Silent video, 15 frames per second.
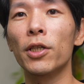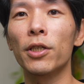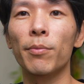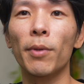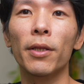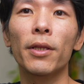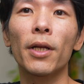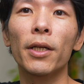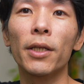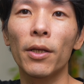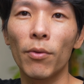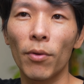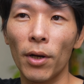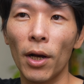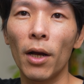しまったりだ
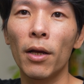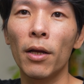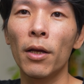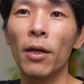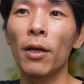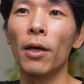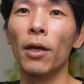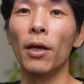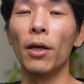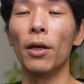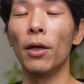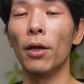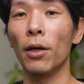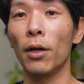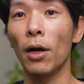とか、
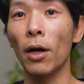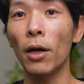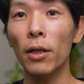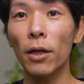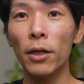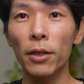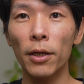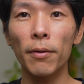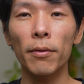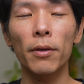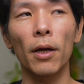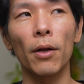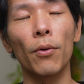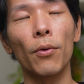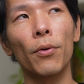えー、体にね、
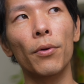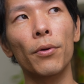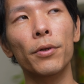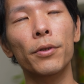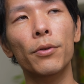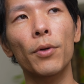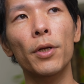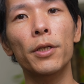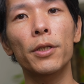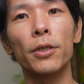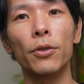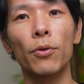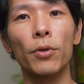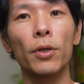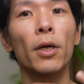あの、ストレス
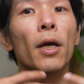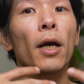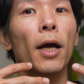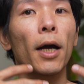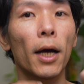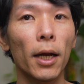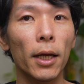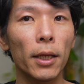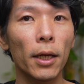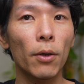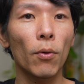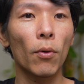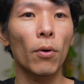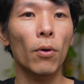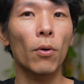により体
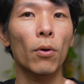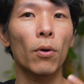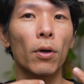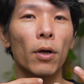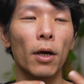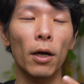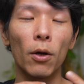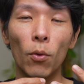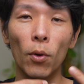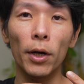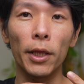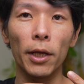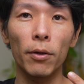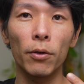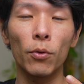のが壊
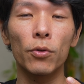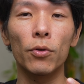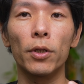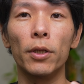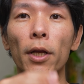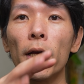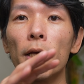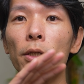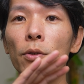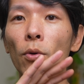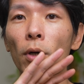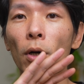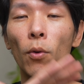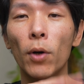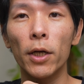れていく。要するに内
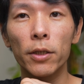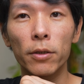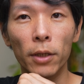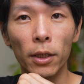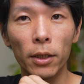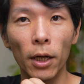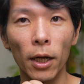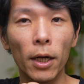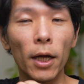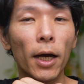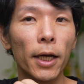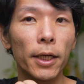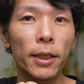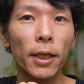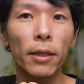臓がおかしくなって穴が
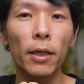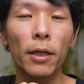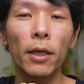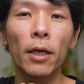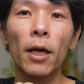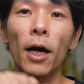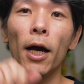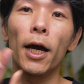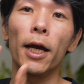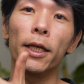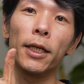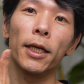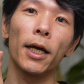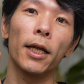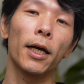開いちゃったり、肺
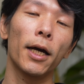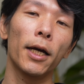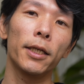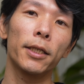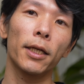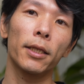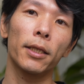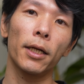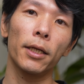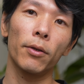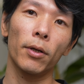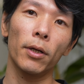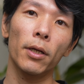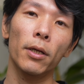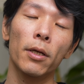に穴が開いちゃったりと
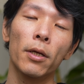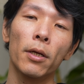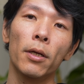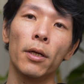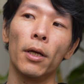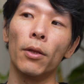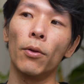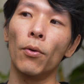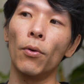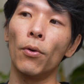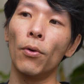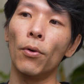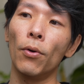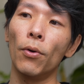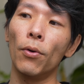かね、あ
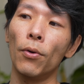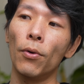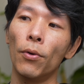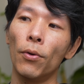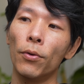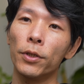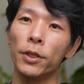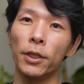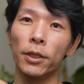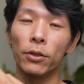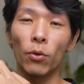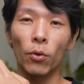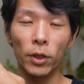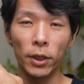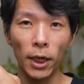のー、心
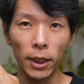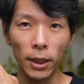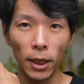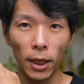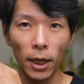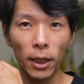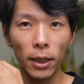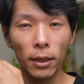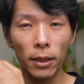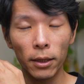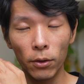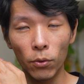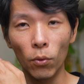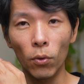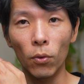臓に何かが
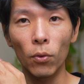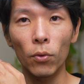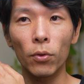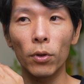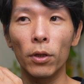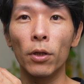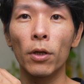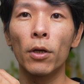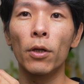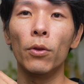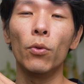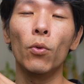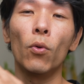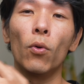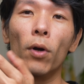どうこうと、
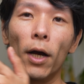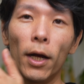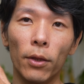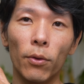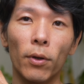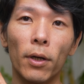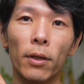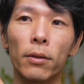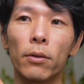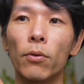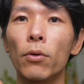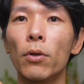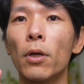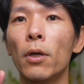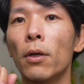脳がとか、そう
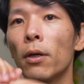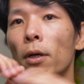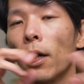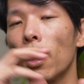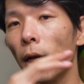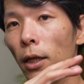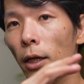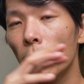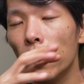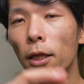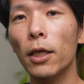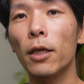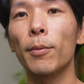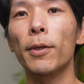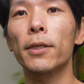いう体に出
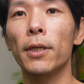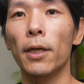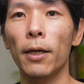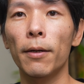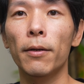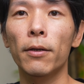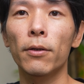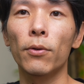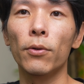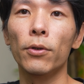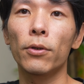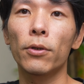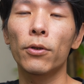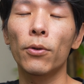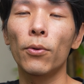てきますから、こういう
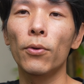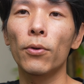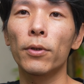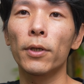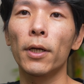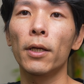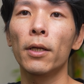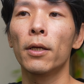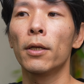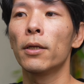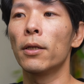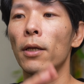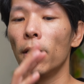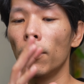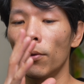強力な、
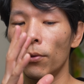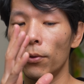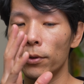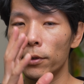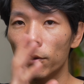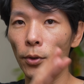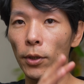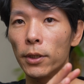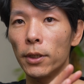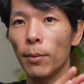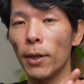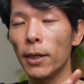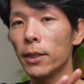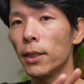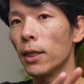あの、ストレスが、
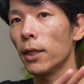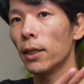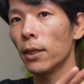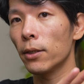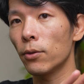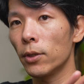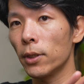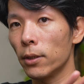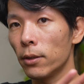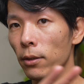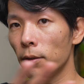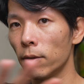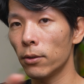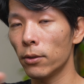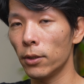慢性的なストレスがずっ
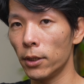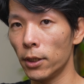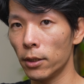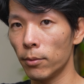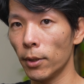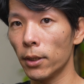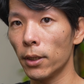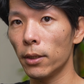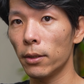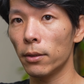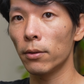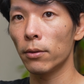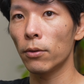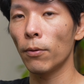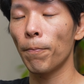と続いてしまったりす
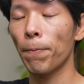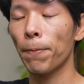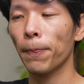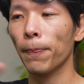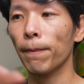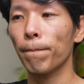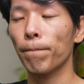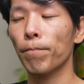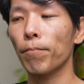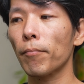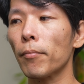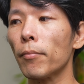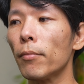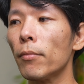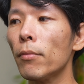ると。
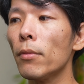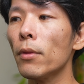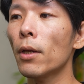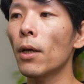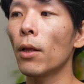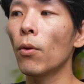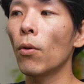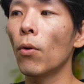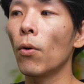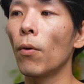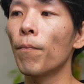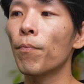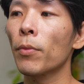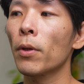あの、